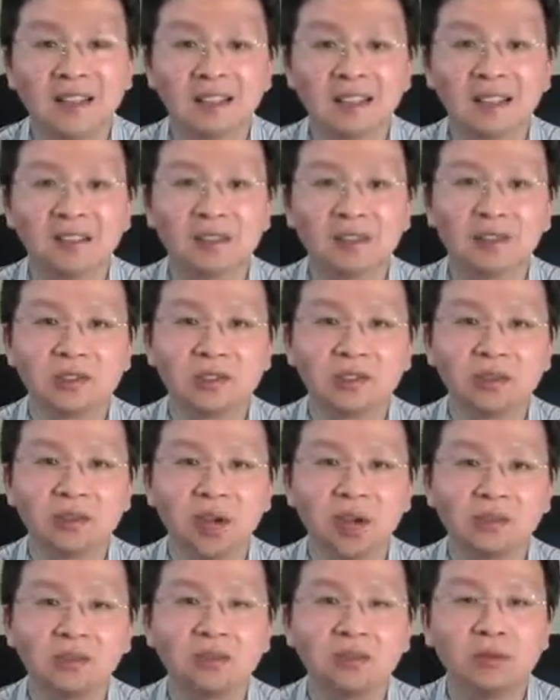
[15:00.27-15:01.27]
那就是
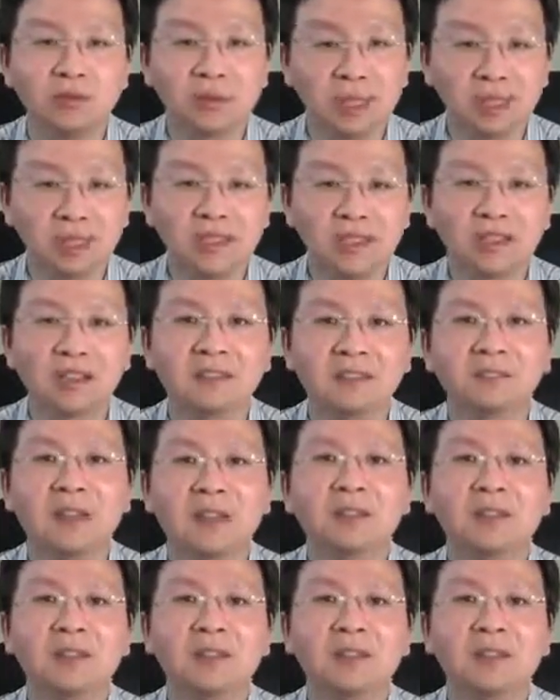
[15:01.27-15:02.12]
川普名义上反对